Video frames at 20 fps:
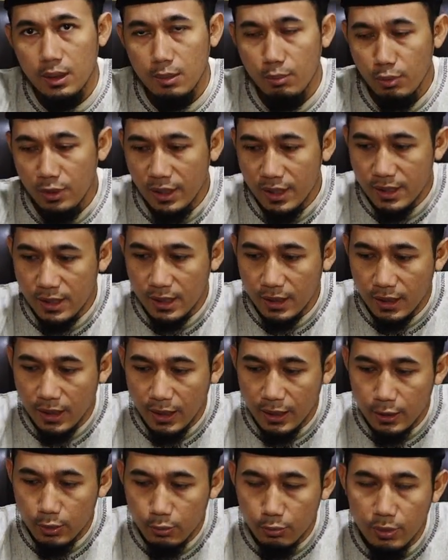Kemudian
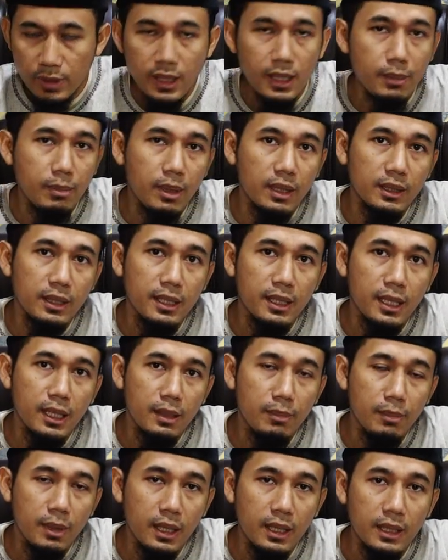setelah itu dia bertanya
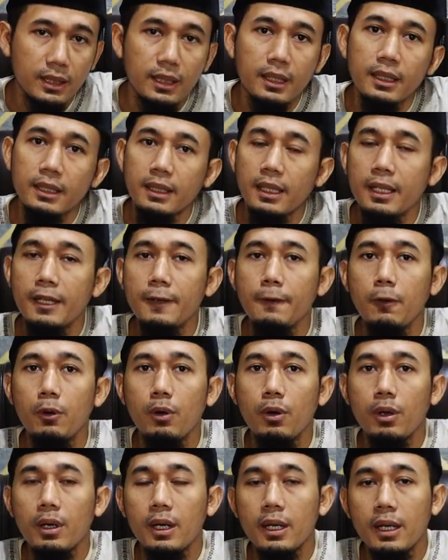kembali tentang
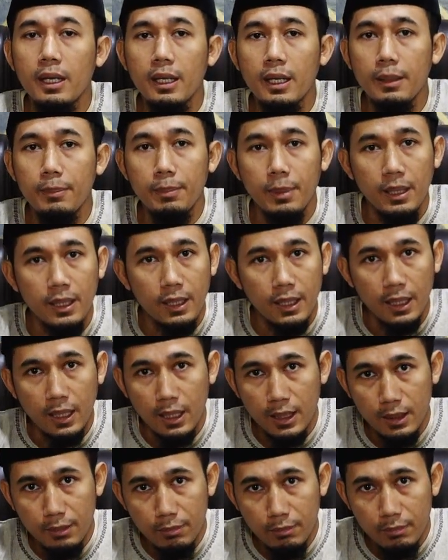orang yang paling
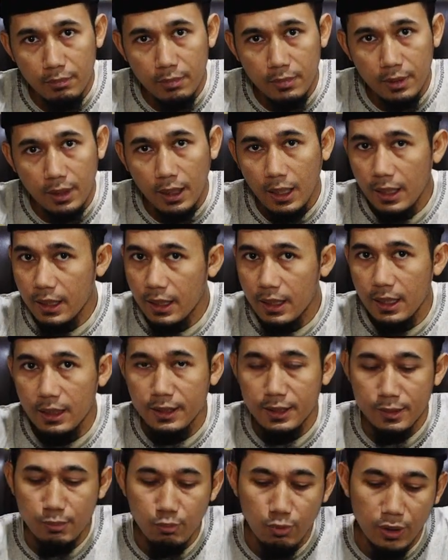alim yang ada di
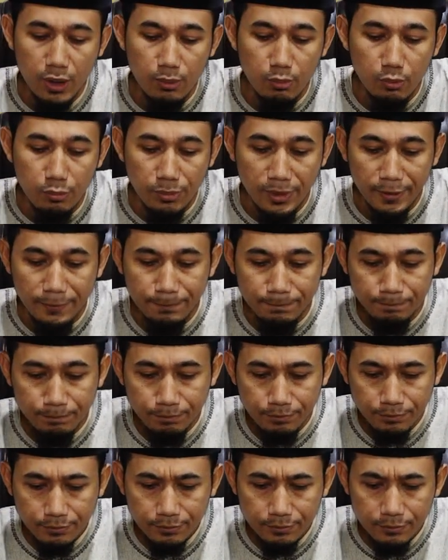atas muka bumi.
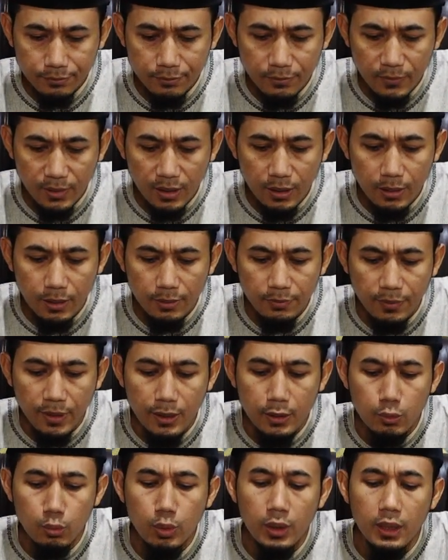
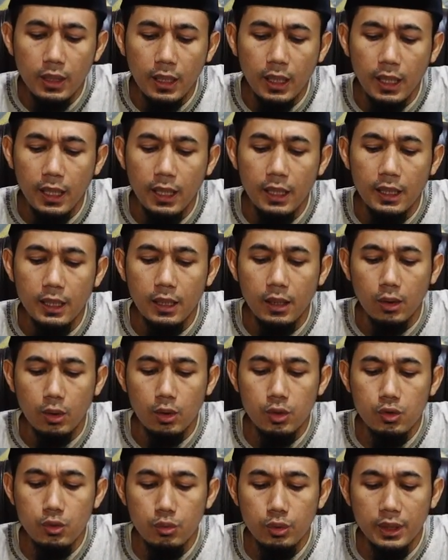Fadulla ala
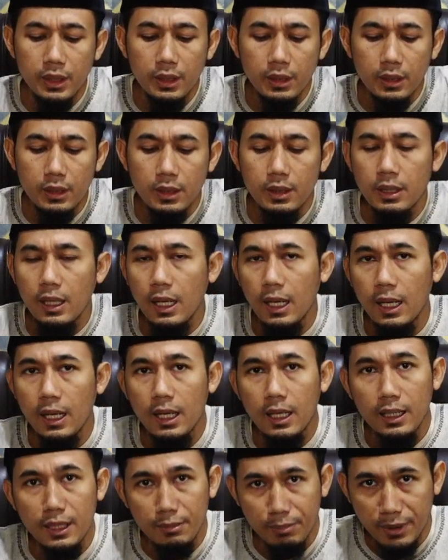rajulin
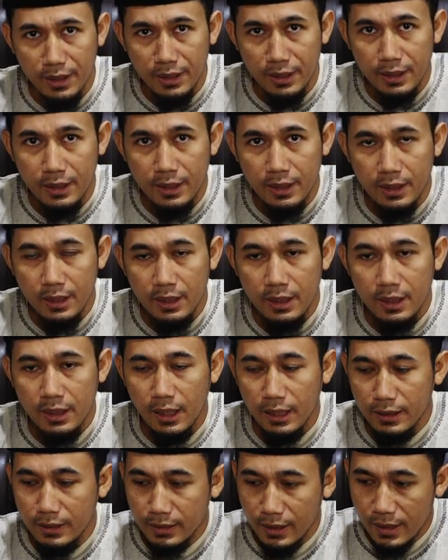alimin.
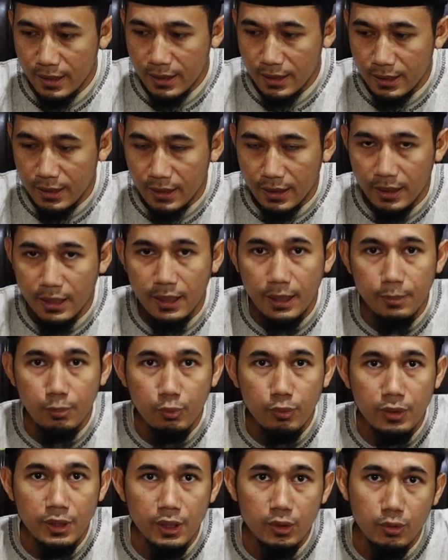Lantas dia
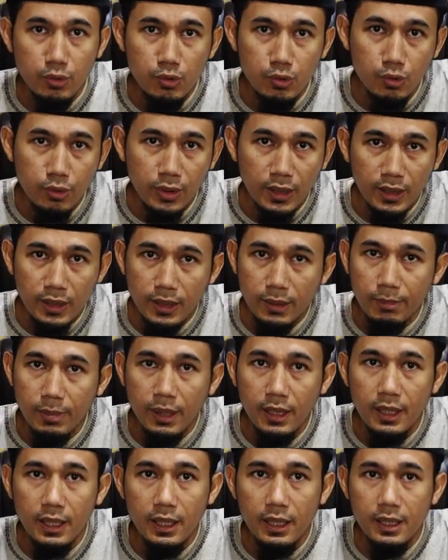pun ditunjukkan
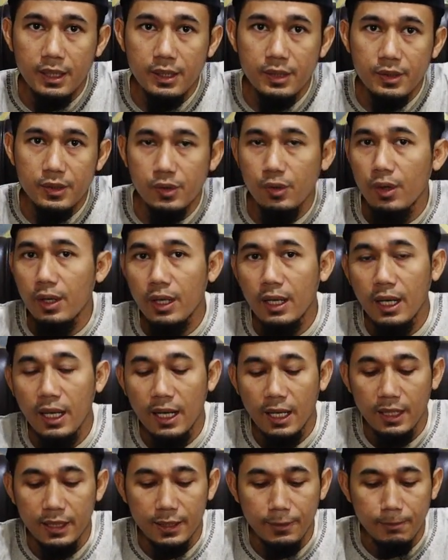kepada seorang
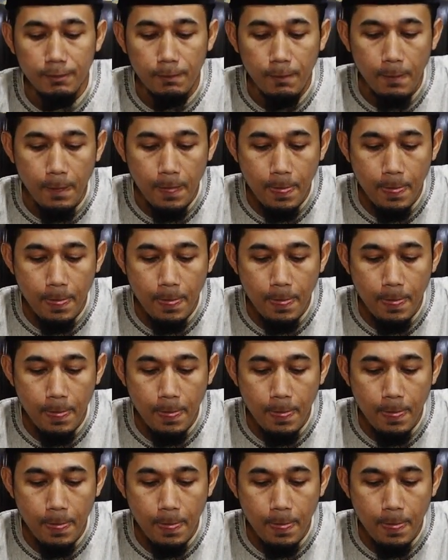alim.